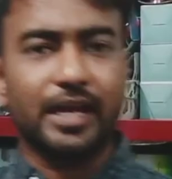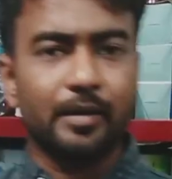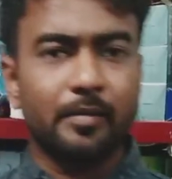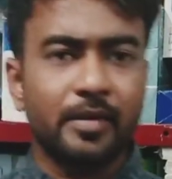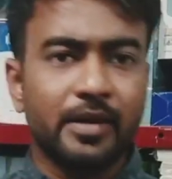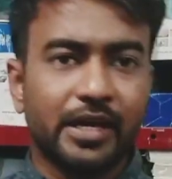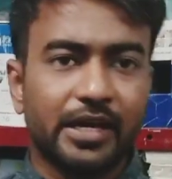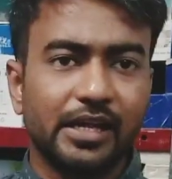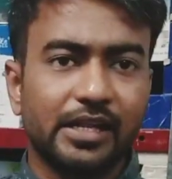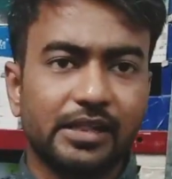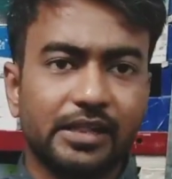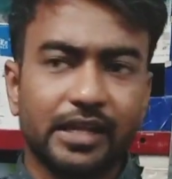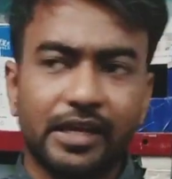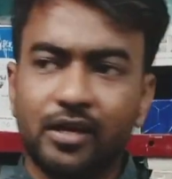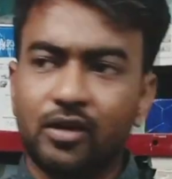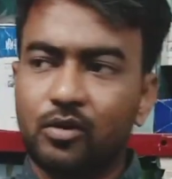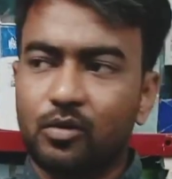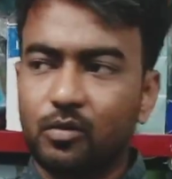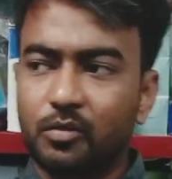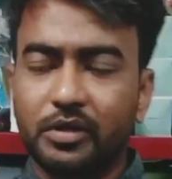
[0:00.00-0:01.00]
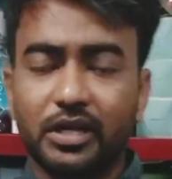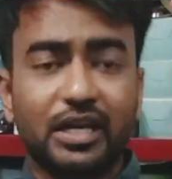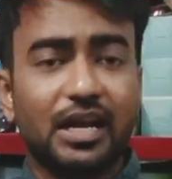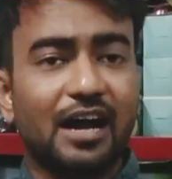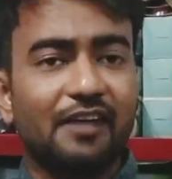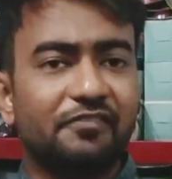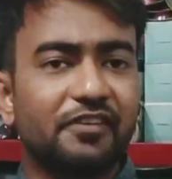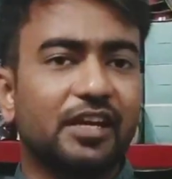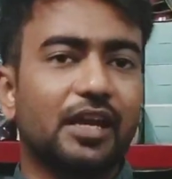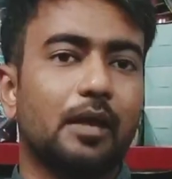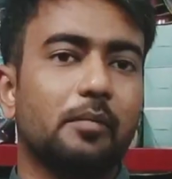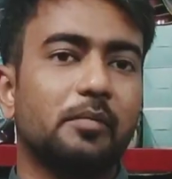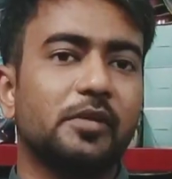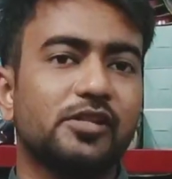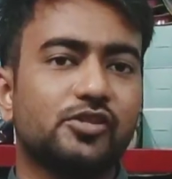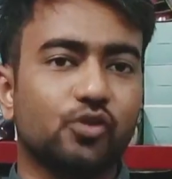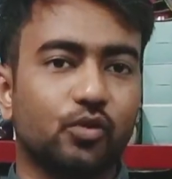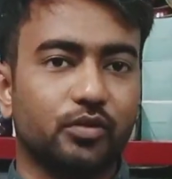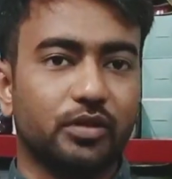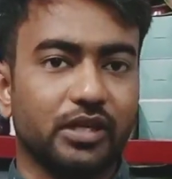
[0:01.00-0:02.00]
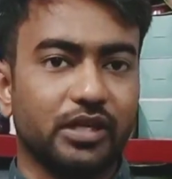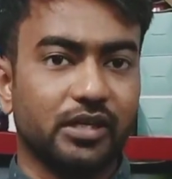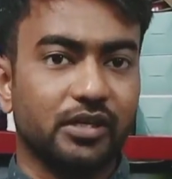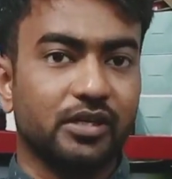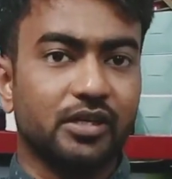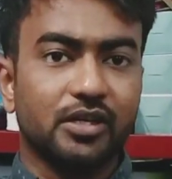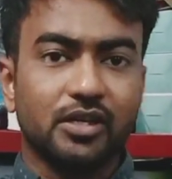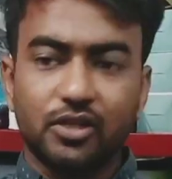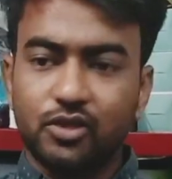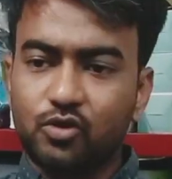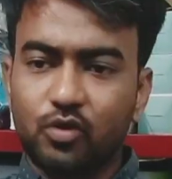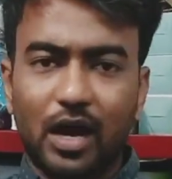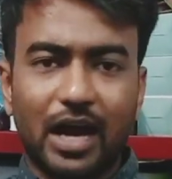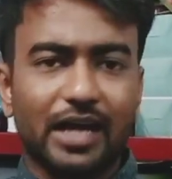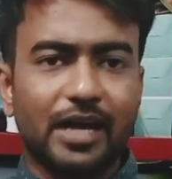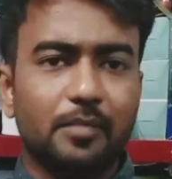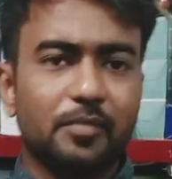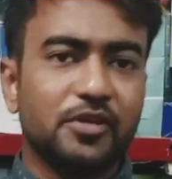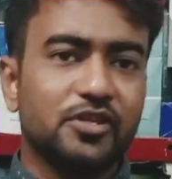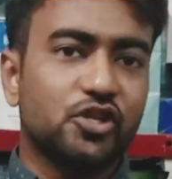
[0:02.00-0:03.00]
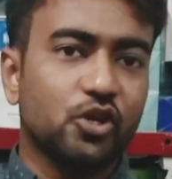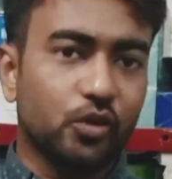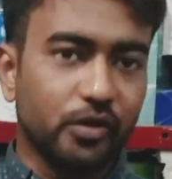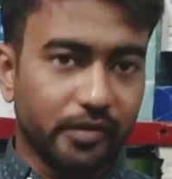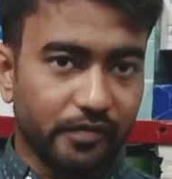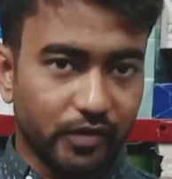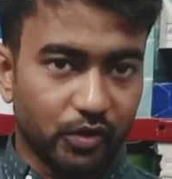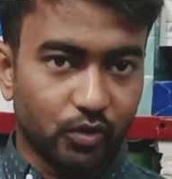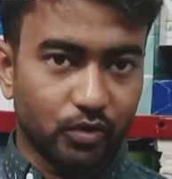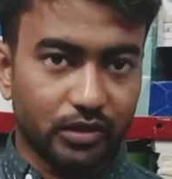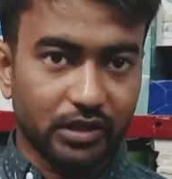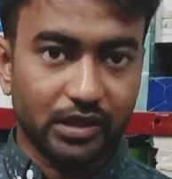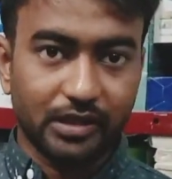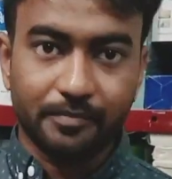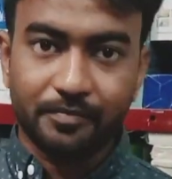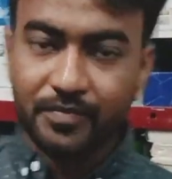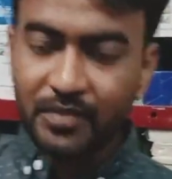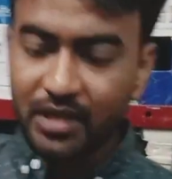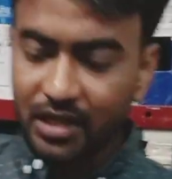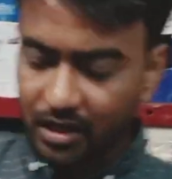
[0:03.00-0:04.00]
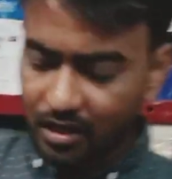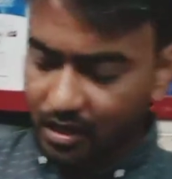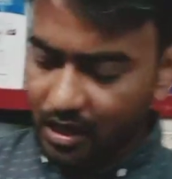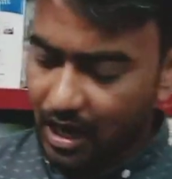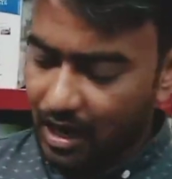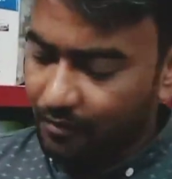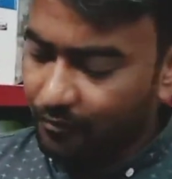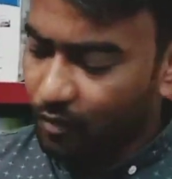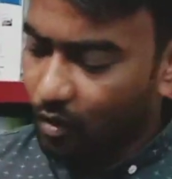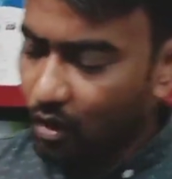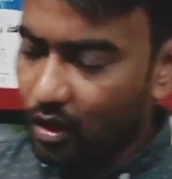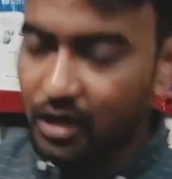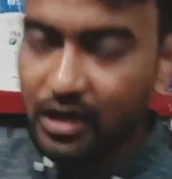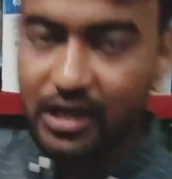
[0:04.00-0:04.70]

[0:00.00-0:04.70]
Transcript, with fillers: या गेमिंग खेलते हैं हम्म। उनकी काफी केबल्स होती हैं जो आगे पीछे हुई भी होती है हाँ, वो तो अब वो